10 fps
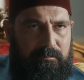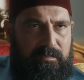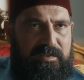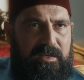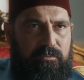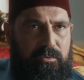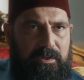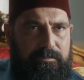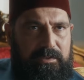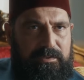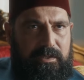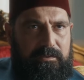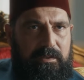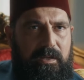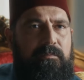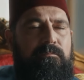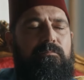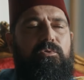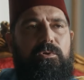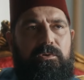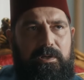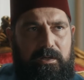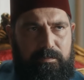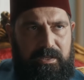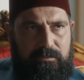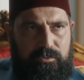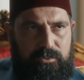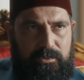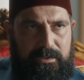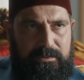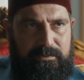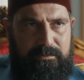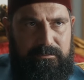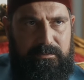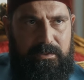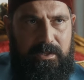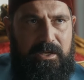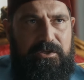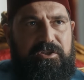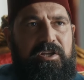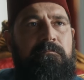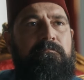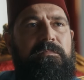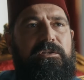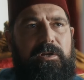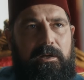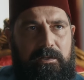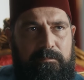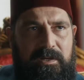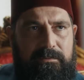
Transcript: Bize vurulabilecek en büyük darbeyi vurdular. Şimdi şahlanma